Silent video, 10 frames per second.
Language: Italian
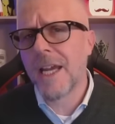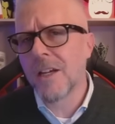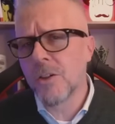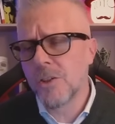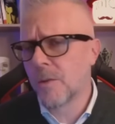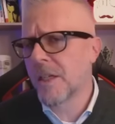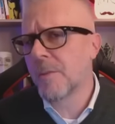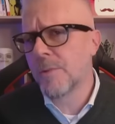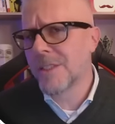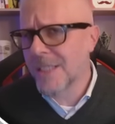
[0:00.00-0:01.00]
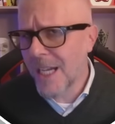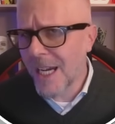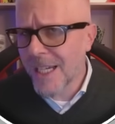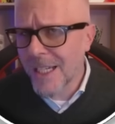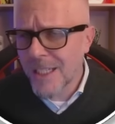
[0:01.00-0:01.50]
e cognome che può essere
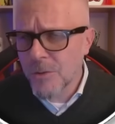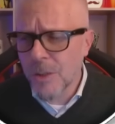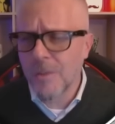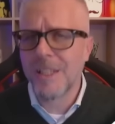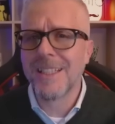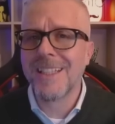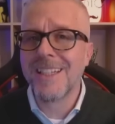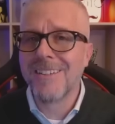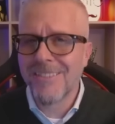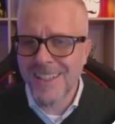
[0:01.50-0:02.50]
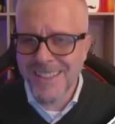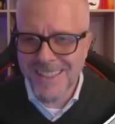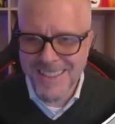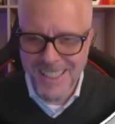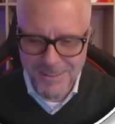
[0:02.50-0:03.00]
anche naturalmente di
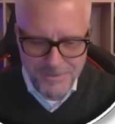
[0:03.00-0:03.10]
fantasia.